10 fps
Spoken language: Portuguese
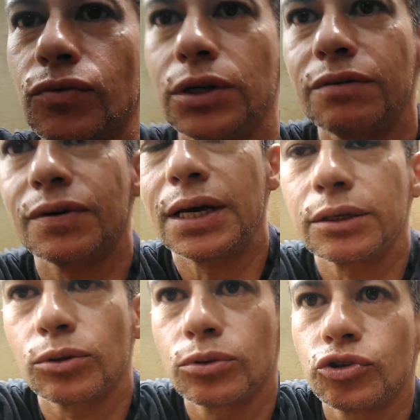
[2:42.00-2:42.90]
que eu vou levar
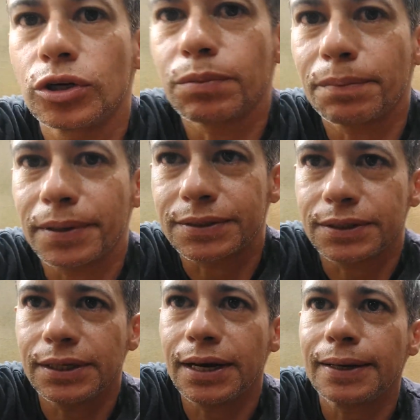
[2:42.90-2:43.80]
ele todo dia para
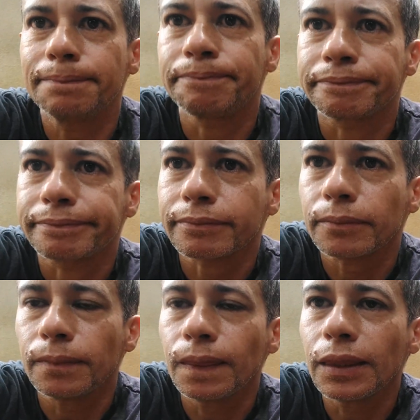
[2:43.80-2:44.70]
passear,
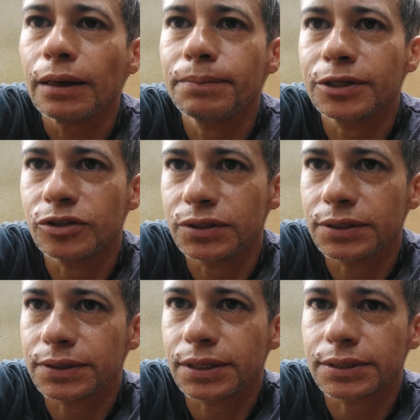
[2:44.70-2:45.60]
para
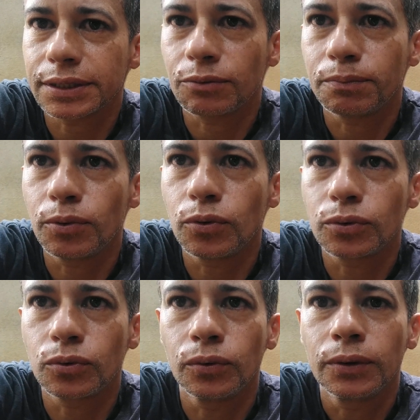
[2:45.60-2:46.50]
desestressar um
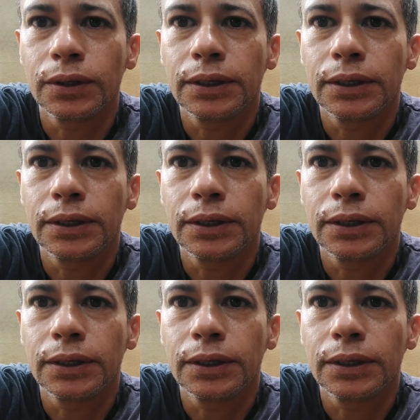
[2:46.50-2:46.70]
pouco.